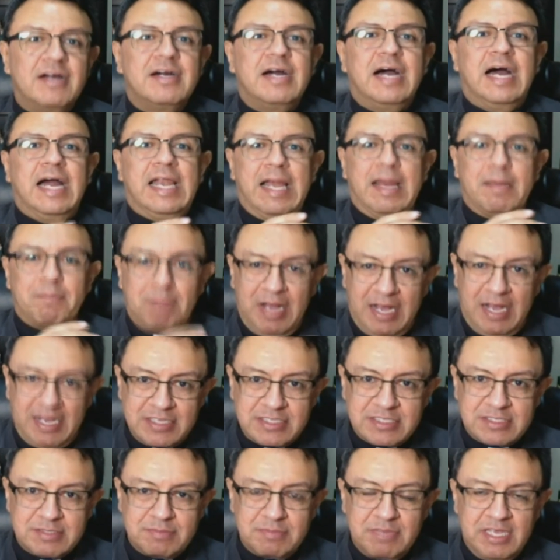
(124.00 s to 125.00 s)
a la
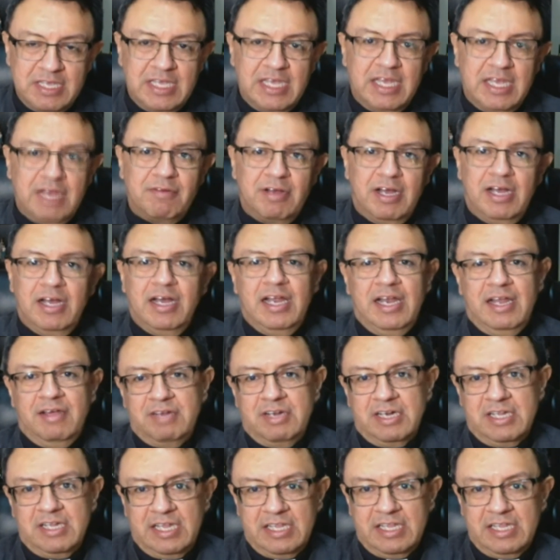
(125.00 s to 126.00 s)
paz, me lleva a la
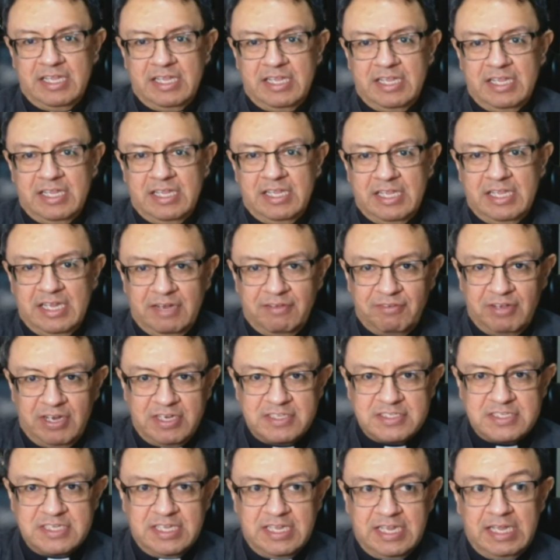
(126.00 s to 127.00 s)
verdadera
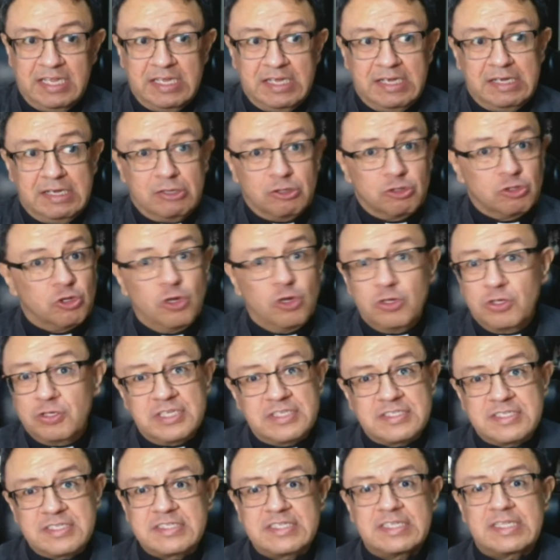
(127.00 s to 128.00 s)
felicidad. Todos
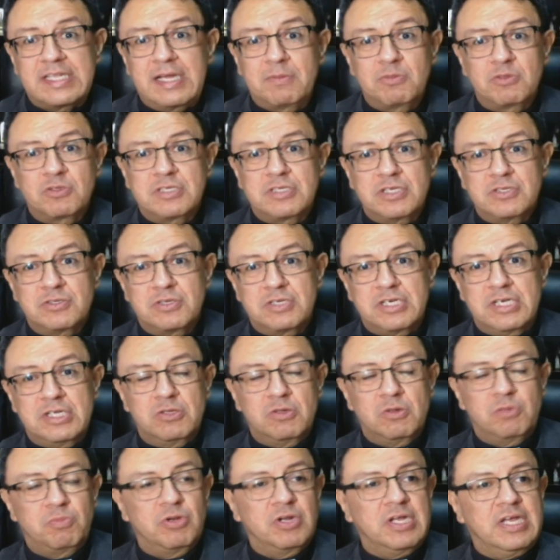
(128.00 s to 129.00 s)
necesitamos eso, Chendo,
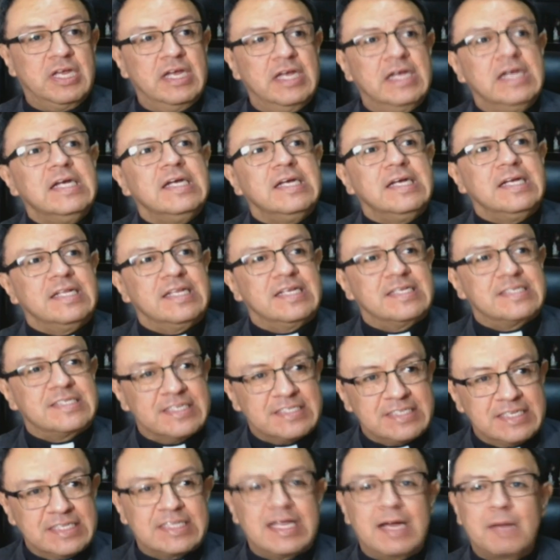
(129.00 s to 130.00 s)
porque
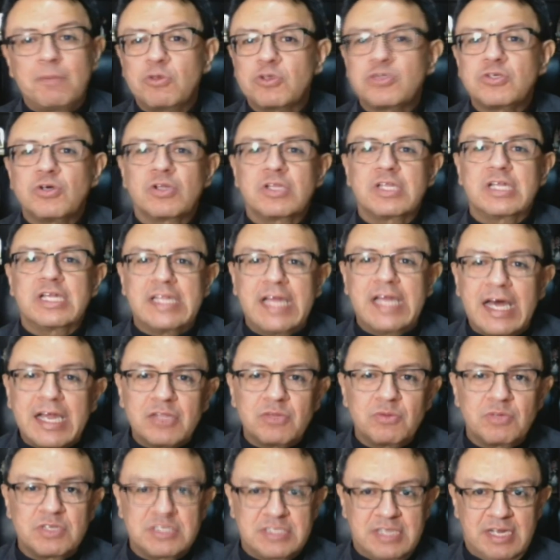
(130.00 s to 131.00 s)
necesitamos ordenar
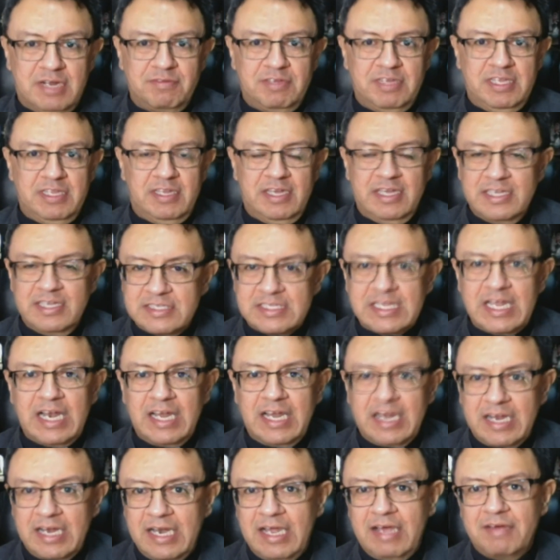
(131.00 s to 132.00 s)
nuestra vida. Ahí está la
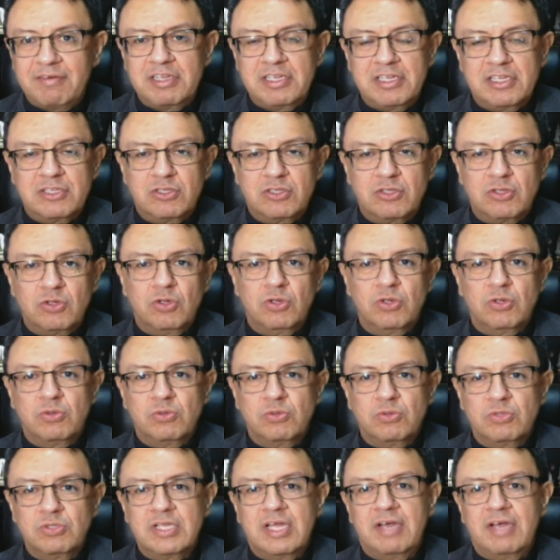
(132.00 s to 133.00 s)
clave de todo.
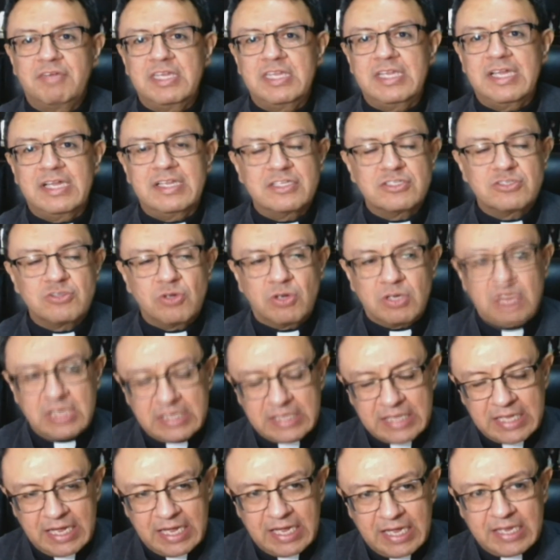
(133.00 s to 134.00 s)
Una vida
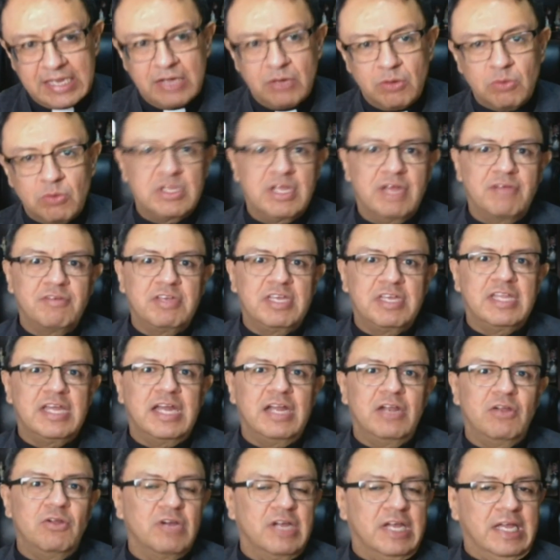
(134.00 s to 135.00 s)
desordenada, una vida en,
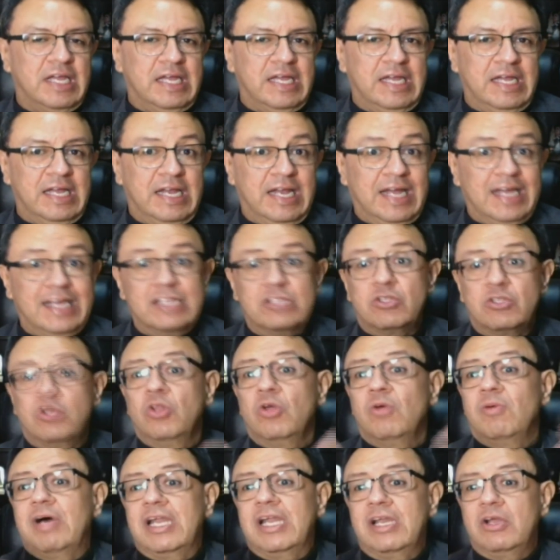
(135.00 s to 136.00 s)
lo que, en la que todo
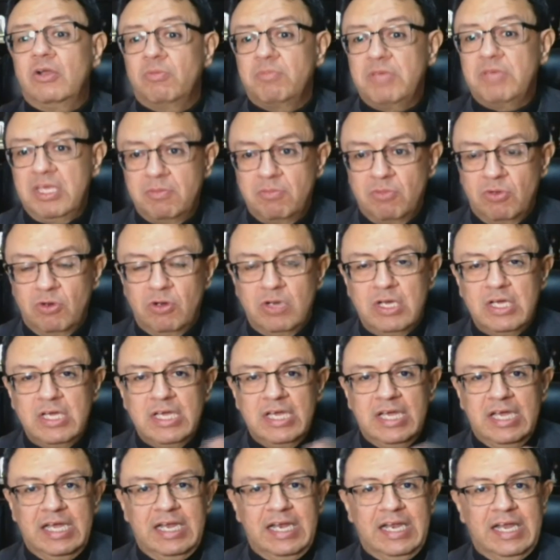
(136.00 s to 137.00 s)
vale lo mismo,
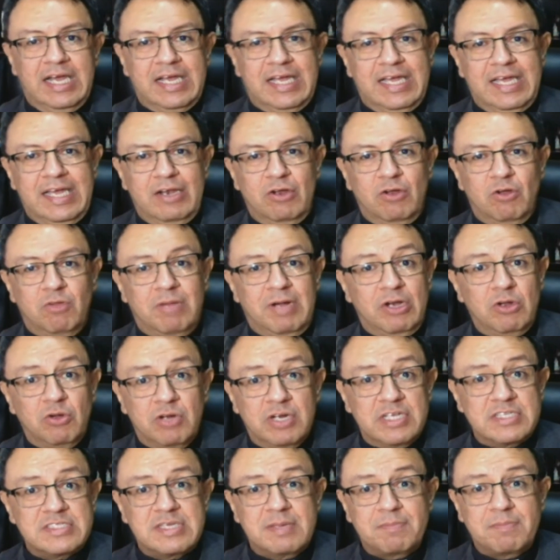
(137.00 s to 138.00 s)
en la que los
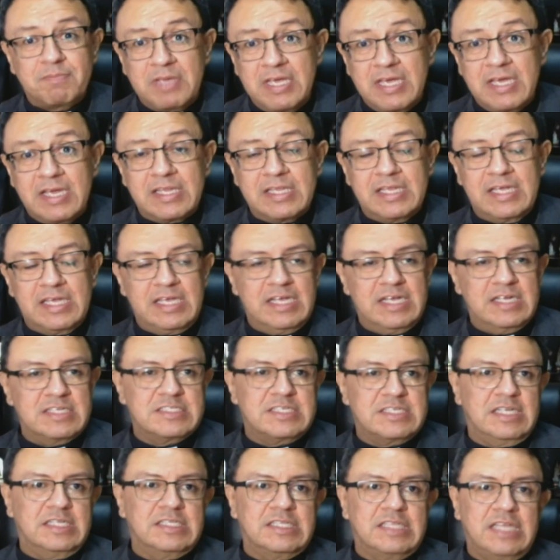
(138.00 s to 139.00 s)
valores se pierden y el
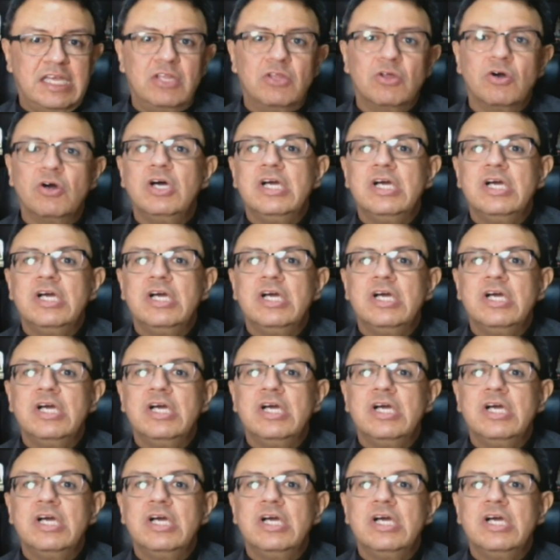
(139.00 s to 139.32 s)
sentido